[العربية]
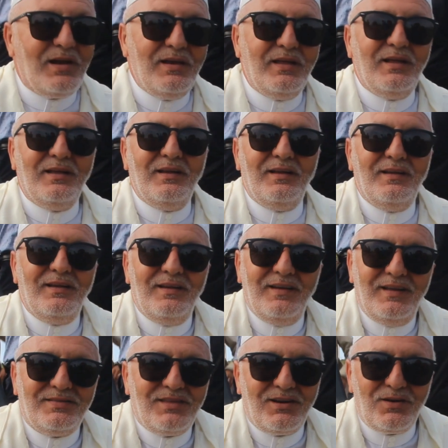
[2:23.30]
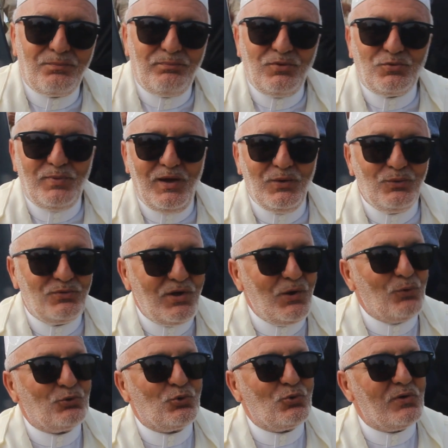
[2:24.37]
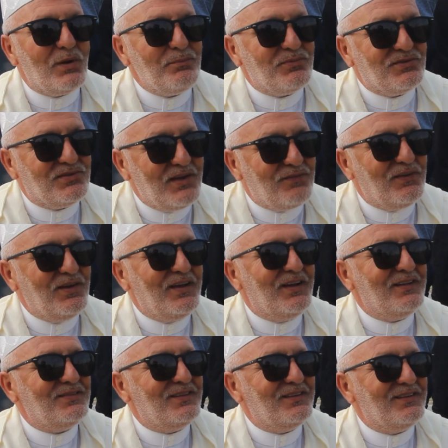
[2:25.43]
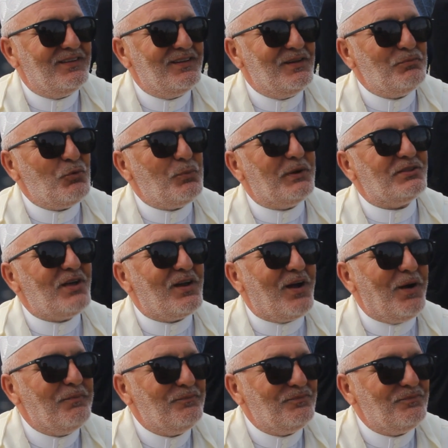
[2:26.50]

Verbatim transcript: اللي اللي عطانا ربي سبحانه وتعالى وشكرا بزاف على هذه المبادره